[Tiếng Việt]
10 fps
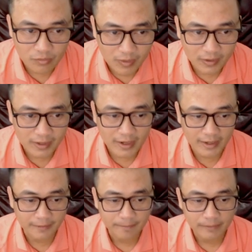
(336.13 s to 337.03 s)
vượt ngắn
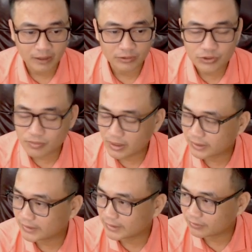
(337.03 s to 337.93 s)
hạn rồi, chúc mừng
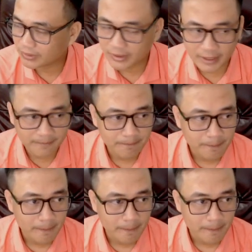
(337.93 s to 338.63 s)
anh chị nhà đầu tư nha